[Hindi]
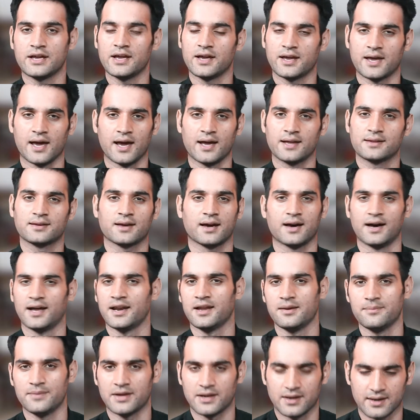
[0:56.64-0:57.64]
से कैद
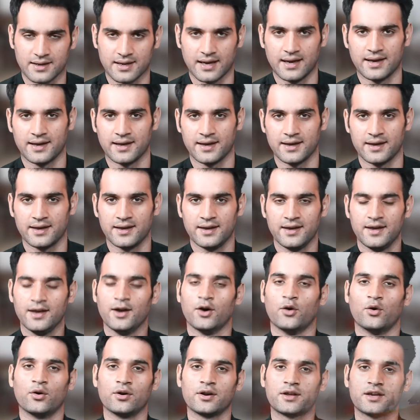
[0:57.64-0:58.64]
खाने में रखा है
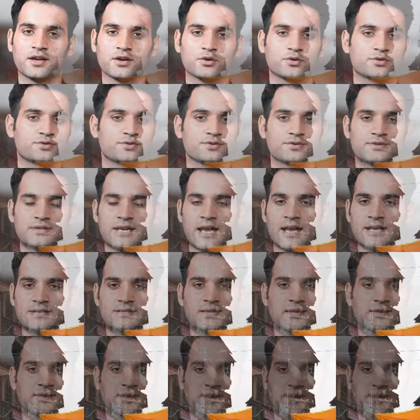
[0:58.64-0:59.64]
उनकी खसूसी हैसियत